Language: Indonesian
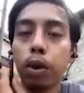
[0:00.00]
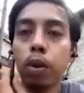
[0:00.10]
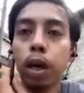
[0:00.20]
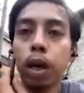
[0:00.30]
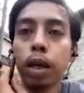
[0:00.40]

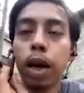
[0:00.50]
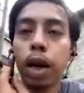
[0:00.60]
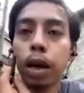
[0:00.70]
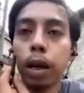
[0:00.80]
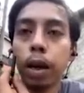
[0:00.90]
petugas
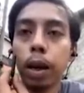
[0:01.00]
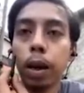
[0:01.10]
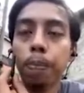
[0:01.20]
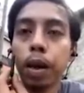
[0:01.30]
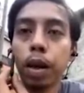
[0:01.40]

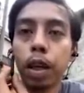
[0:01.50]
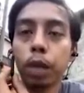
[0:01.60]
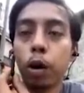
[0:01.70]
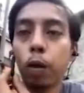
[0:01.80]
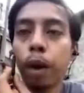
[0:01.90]
dari
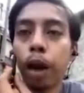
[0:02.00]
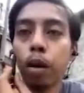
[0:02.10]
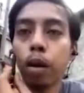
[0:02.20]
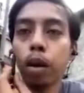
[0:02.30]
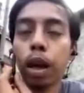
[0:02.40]
Dinas
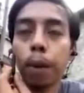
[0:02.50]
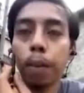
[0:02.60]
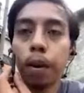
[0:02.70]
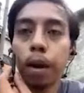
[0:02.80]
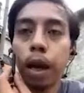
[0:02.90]
PUPR Kota
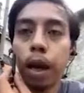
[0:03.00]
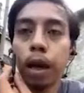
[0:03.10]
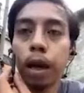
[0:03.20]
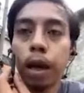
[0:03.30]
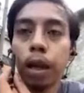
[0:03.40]
Depok
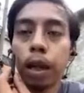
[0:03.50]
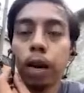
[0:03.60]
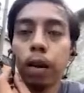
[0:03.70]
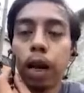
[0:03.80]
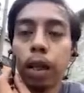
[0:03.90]
yang
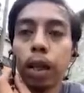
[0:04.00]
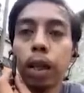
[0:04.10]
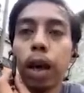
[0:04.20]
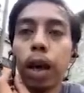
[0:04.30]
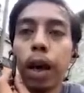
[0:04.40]
datang ke
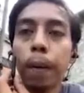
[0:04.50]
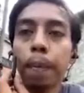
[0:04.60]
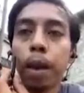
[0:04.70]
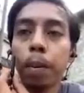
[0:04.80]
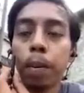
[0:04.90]
lokasi
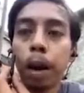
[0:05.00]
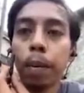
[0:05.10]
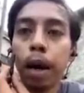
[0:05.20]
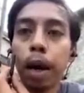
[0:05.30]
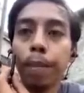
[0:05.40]
dan
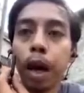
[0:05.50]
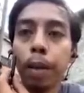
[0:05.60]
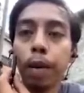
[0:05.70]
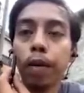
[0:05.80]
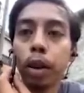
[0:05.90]
beberapa kali
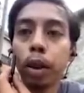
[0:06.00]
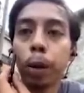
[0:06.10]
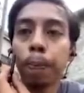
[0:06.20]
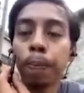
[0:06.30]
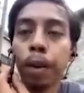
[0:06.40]
mengambil
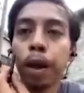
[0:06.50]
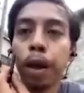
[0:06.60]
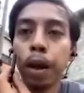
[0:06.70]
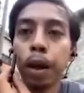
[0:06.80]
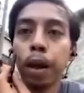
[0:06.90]
foto.
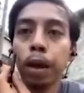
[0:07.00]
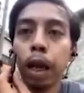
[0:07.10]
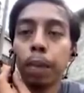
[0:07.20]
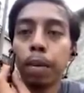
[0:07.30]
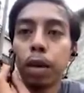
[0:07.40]
Uh,
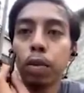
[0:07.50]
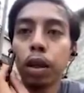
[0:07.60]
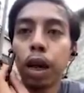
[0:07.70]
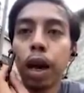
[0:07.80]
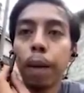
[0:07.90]
tanpa
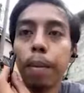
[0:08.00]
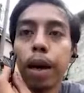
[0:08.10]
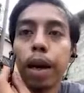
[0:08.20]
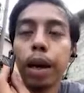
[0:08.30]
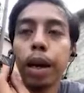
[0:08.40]
menyebutkan
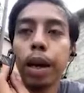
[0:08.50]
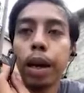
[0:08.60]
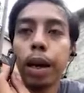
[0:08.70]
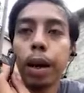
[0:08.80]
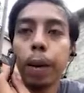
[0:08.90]
nama,
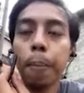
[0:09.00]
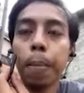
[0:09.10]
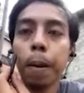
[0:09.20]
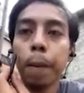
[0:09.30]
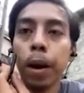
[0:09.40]
ia
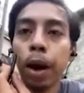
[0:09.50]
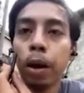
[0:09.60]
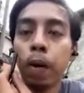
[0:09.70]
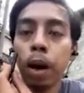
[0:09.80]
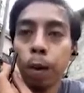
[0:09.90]

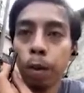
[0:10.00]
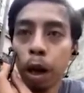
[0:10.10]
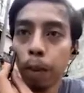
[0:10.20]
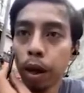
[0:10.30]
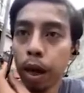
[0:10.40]
mengaku akan
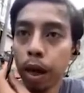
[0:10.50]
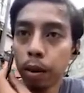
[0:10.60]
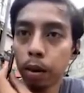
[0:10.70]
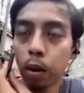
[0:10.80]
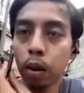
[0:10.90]

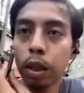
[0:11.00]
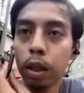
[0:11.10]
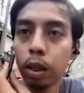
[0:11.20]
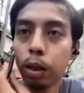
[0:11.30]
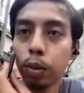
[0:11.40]
melaporkan
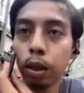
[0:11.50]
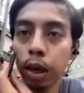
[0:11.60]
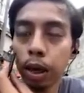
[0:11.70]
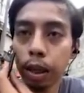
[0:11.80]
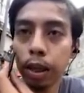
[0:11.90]
kondisi tersebut
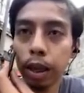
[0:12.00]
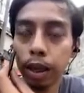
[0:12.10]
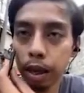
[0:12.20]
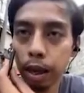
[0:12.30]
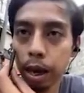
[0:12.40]
ke
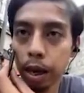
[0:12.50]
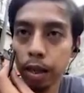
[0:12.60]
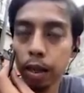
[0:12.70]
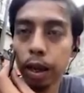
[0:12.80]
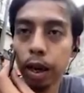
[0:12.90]
atasannya
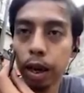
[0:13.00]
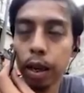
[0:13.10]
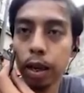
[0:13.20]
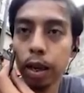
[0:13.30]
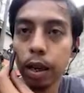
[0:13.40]
agar
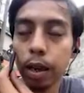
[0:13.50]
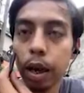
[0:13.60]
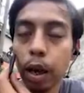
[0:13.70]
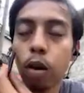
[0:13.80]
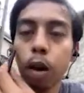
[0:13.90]
segera
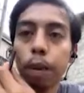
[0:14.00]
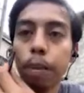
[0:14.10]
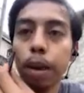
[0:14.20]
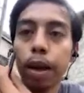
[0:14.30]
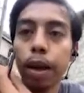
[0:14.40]
dilakukan
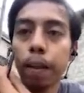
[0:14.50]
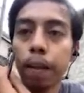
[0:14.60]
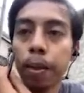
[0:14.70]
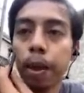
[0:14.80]
perbaikan.